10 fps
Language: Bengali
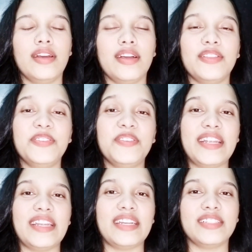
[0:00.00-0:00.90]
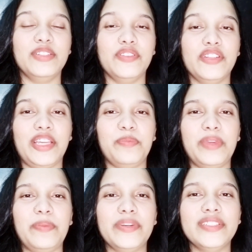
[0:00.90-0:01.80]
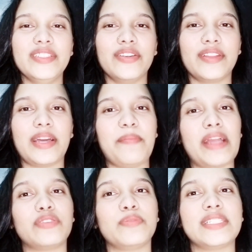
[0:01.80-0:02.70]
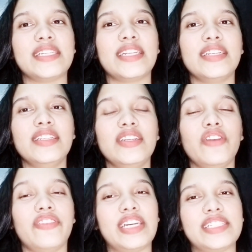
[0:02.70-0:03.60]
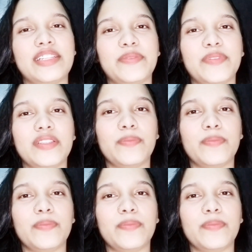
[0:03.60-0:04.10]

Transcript: হ্যালো অ্যান্ড আসসালামু আলাইকুম পিপল ওয়েলকাম ব্যাক টু মাই চ্যানেল ভাই জানাবেদ